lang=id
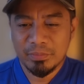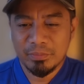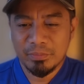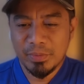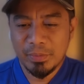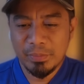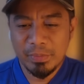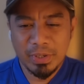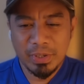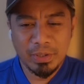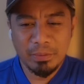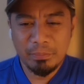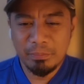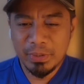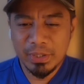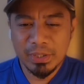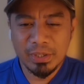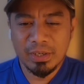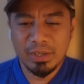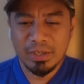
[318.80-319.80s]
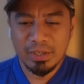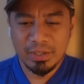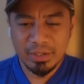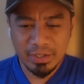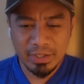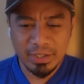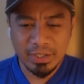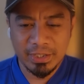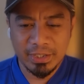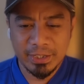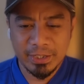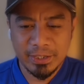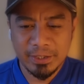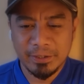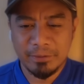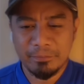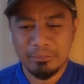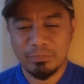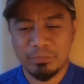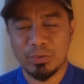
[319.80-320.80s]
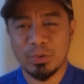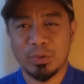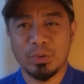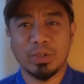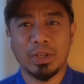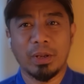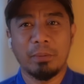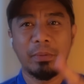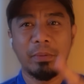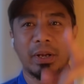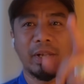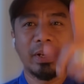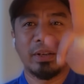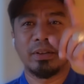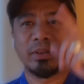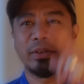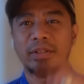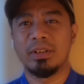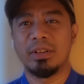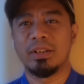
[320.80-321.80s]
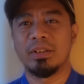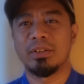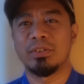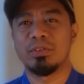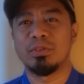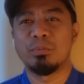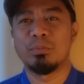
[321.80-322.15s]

memang gembira lah kan guys terutama uh,